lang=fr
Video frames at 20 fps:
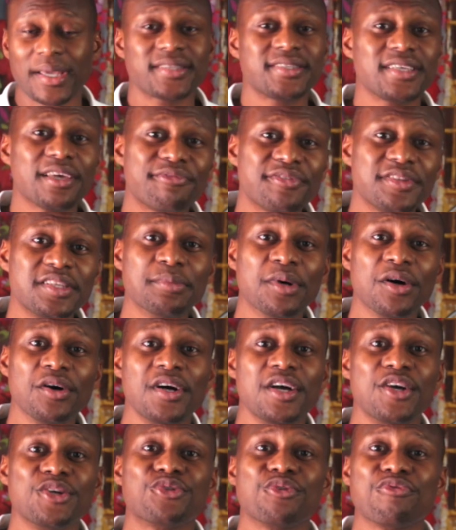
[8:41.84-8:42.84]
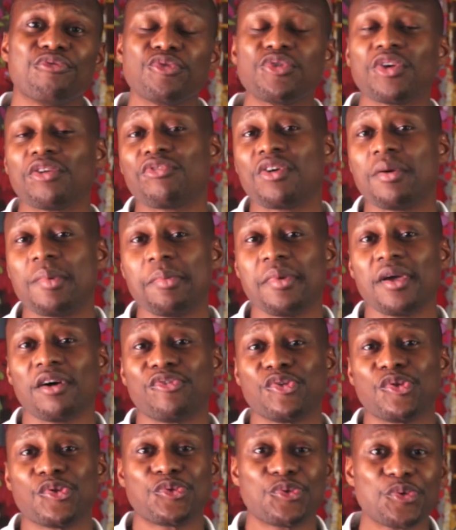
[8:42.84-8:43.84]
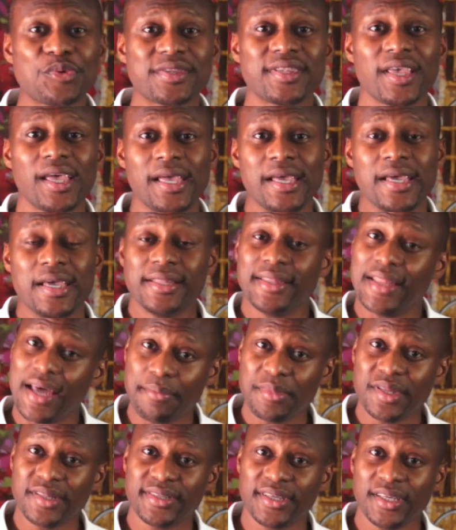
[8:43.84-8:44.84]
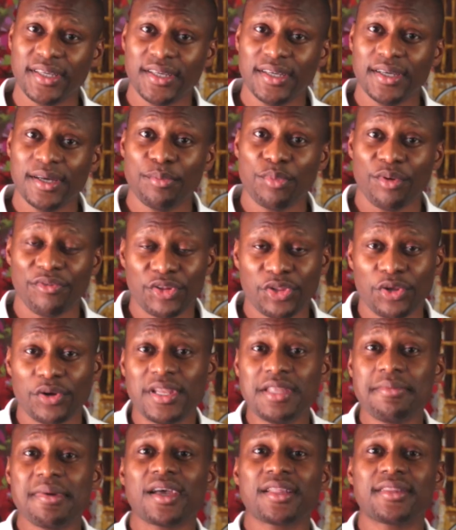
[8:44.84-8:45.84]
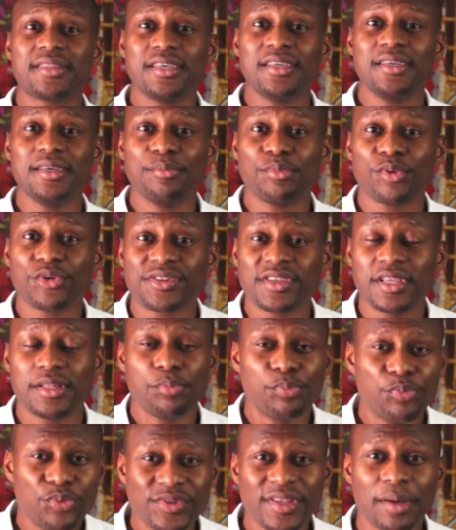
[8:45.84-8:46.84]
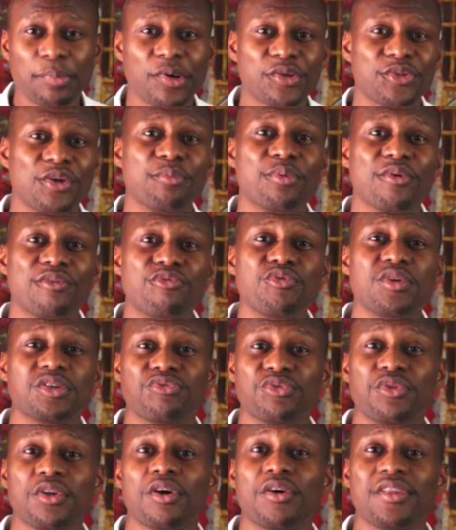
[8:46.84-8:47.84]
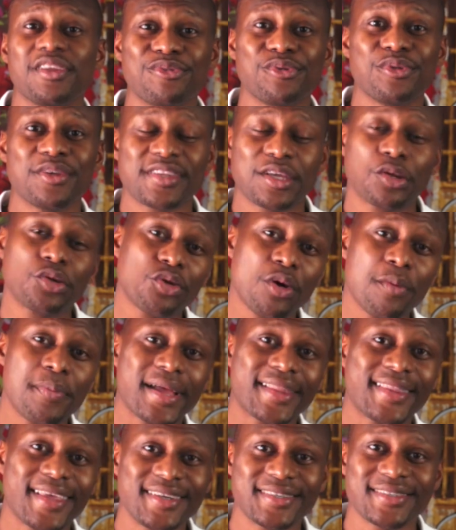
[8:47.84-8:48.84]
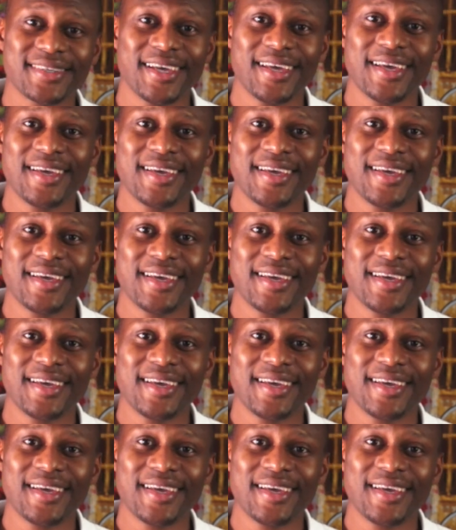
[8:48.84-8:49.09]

Merci infiniment, je vous envoie mes meilleurs voeux de succès, d'amitié, pour votre liberté, pour ce qui est le plus important pour vous et je vous donne rendez-vous dans un autre partage.